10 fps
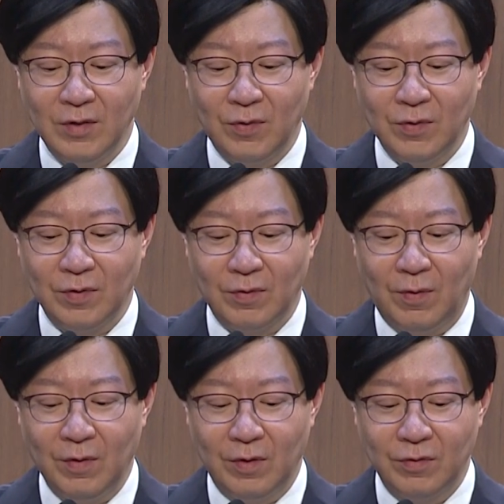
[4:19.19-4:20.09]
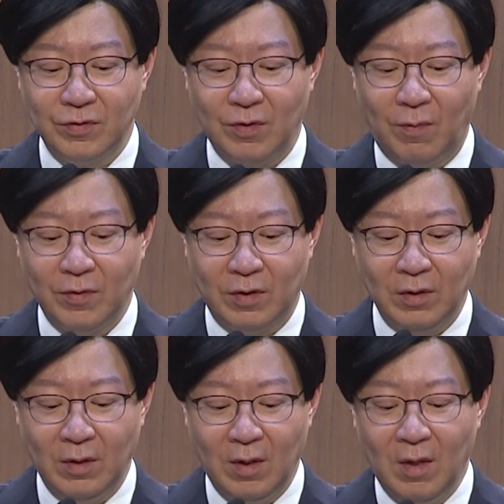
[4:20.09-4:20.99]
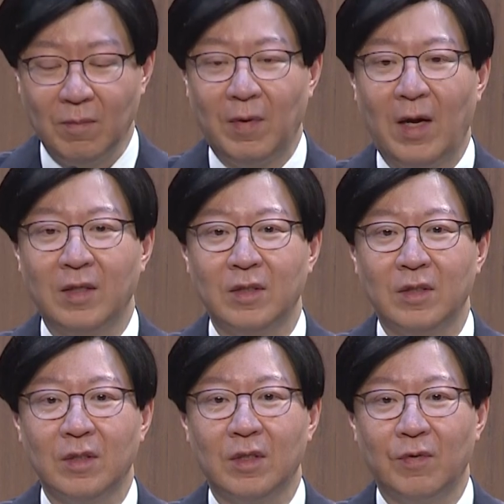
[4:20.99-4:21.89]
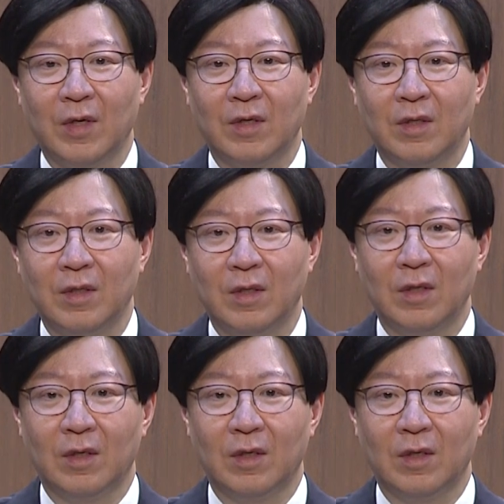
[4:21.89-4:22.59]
소득으로 이룰 수 없는 많은 기회를